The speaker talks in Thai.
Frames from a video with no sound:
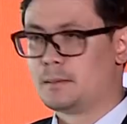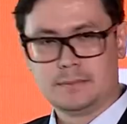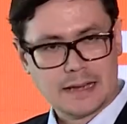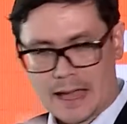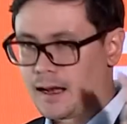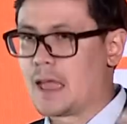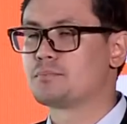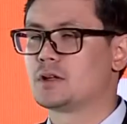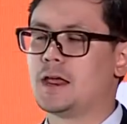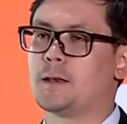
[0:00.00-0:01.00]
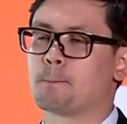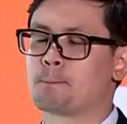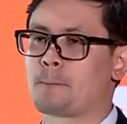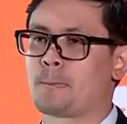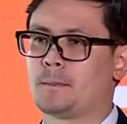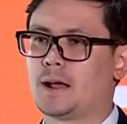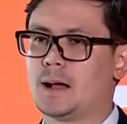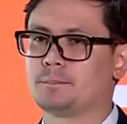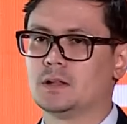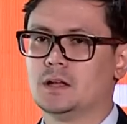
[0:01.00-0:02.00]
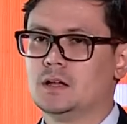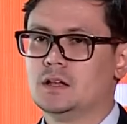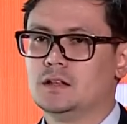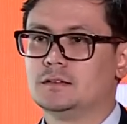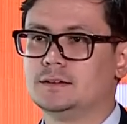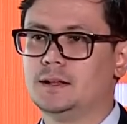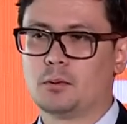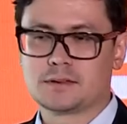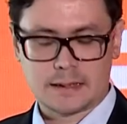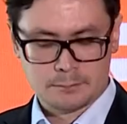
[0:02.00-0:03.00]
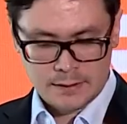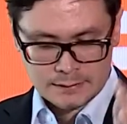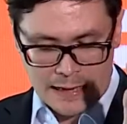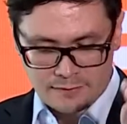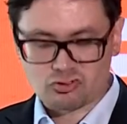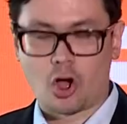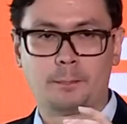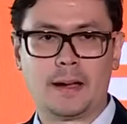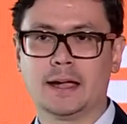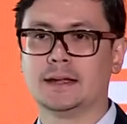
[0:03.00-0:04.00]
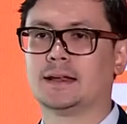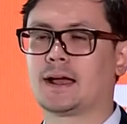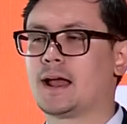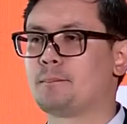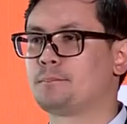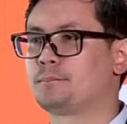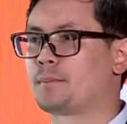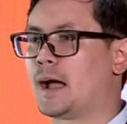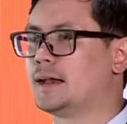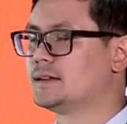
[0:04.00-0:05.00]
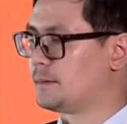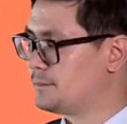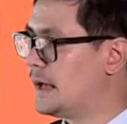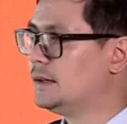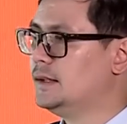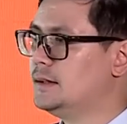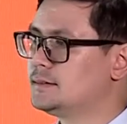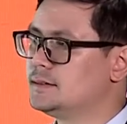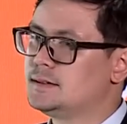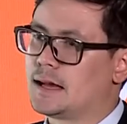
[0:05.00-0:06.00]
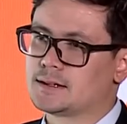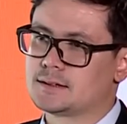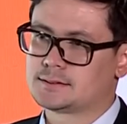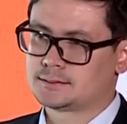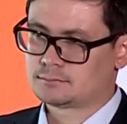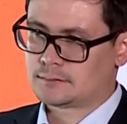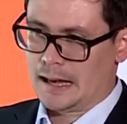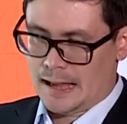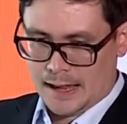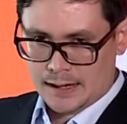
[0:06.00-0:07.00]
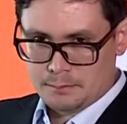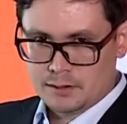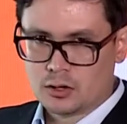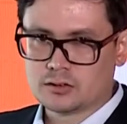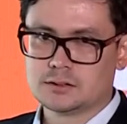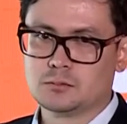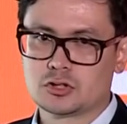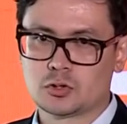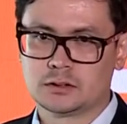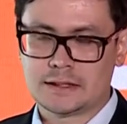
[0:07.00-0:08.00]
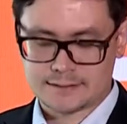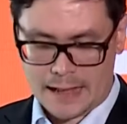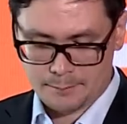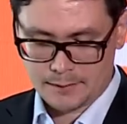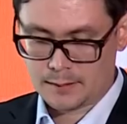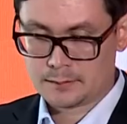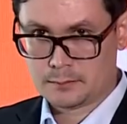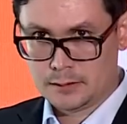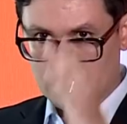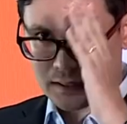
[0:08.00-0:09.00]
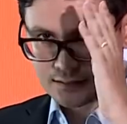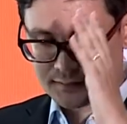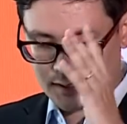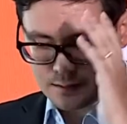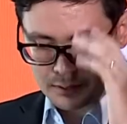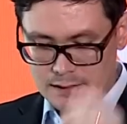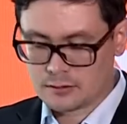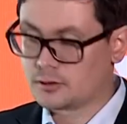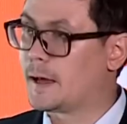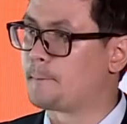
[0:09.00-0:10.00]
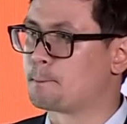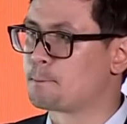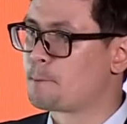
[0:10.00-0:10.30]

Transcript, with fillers: มันมีหลากหลายประเด็นนะครับ สิ่งที่ผมจะดำเนินการต่อไปนะครับ ภายในสัปดาห์นี้ ซึ่งอยากจะแถลงให้พี่น้องสื่อมวลชนได้ทราบเนี่ยจะมีด้วยกัน 4 ประเด็นด้วยกัน